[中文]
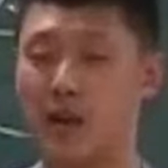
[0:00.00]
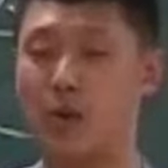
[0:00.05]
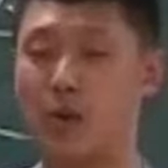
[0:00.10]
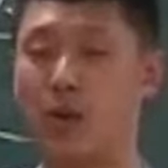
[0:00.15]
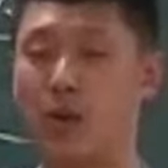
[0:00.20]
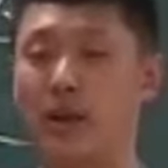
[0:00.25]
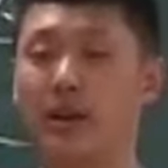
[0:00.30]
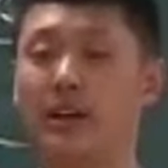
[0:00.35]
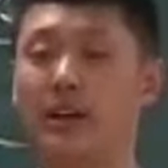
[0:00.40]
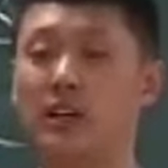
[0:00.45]

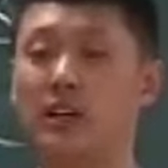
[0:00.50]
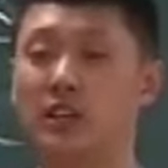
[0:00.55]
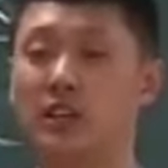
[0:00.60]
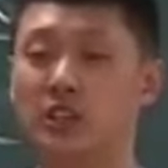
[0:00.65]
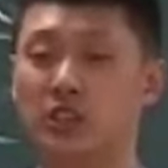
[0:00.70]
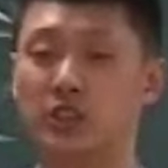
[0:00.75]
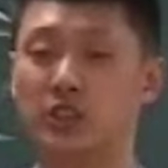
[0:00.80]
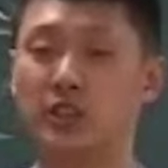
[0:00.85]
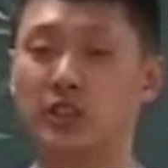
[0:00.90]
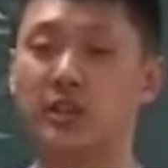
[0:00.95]
会，
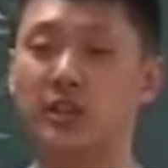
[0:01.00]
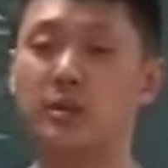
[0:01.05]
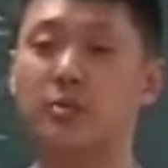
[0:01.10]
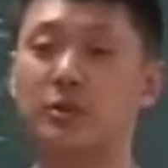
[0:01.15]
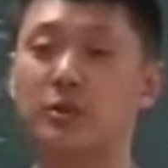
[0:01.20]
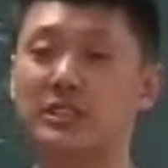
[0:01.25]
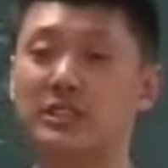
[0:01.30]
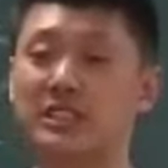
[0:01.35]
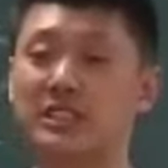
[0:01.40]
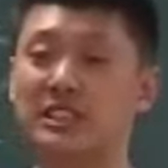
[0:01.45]
制定一
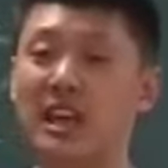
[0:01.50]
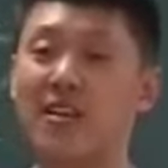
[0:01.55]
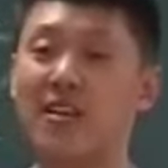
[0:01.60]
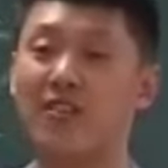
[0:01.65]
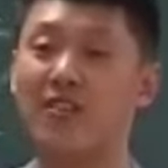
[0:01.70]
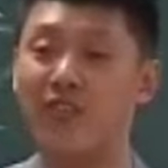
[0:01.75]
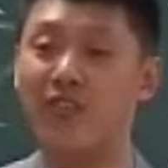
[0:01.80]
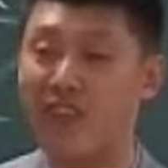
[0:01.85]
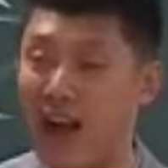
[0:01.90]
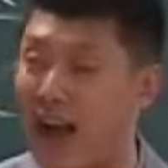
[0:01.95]
部宪
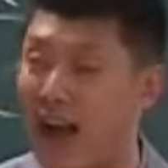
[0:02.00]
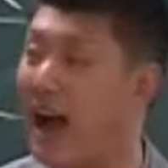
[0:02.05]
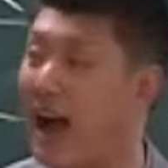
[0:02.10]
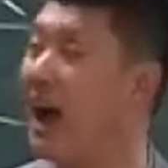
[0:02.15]
法。